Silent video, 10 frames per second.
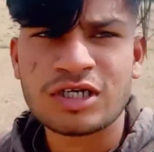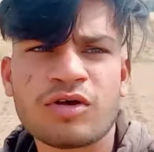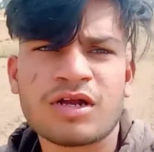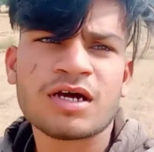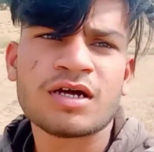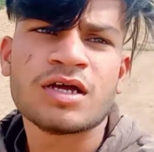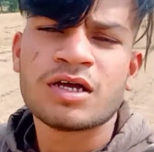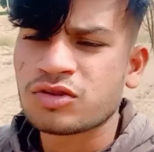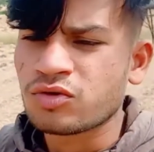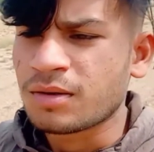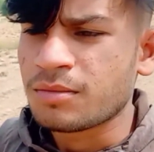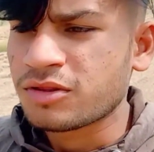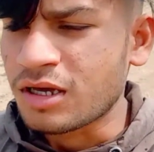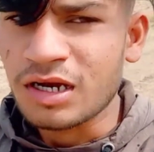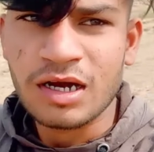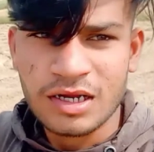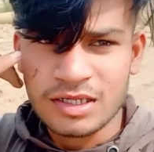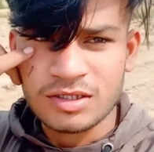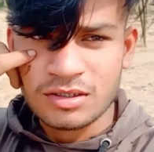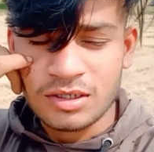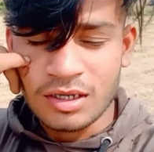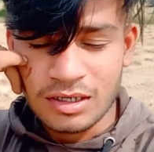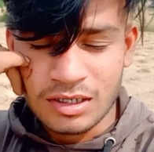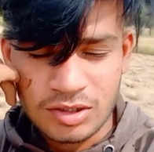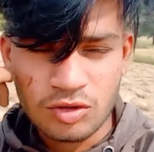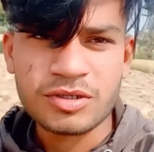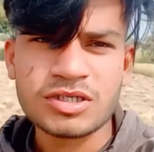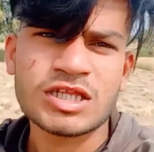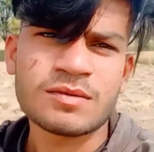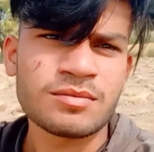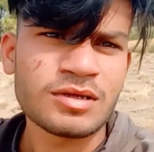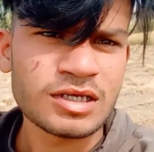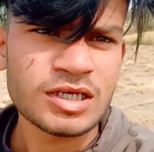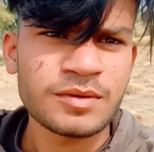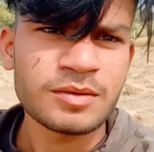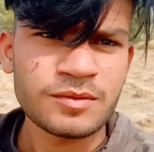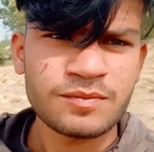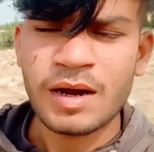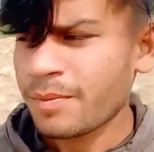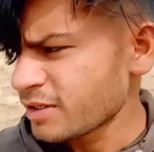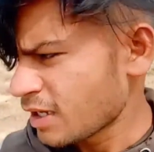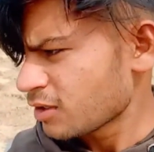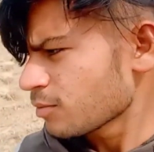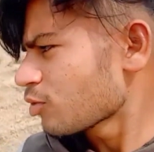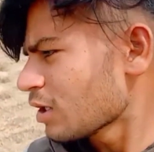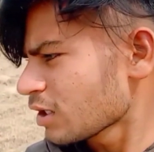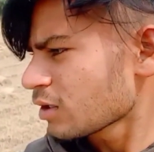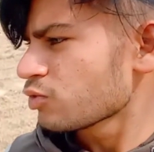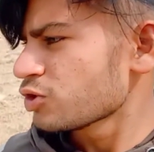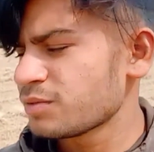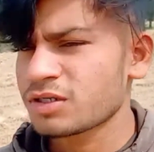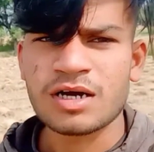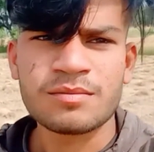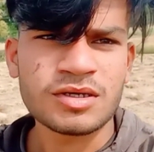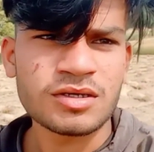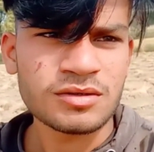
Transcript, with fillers: है ना थोड़ा मैं साले लगा लगा लेता हूँ पर जिसके बाद मिलेंगे अपन फिर पापा जाएंगे तो बोलेंगे कुछ भी काम नहीं किया